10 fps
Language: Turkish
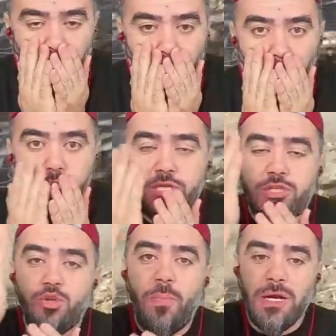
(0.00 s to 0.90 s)
Oğlum siz
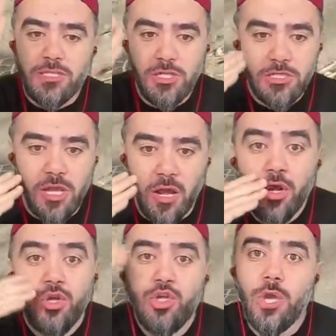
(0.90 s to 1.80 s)
süpersiniz lan.
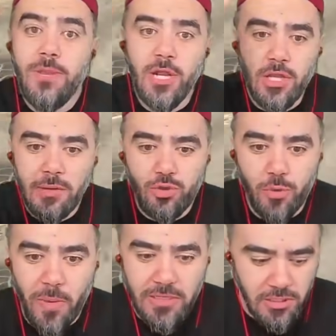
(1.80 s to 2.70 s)
Yemin ederim
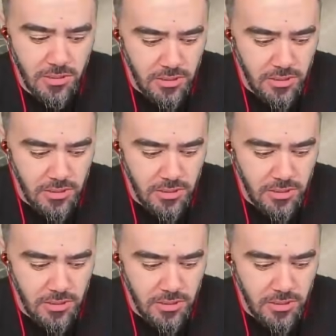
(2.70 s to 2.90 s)
süpersiniz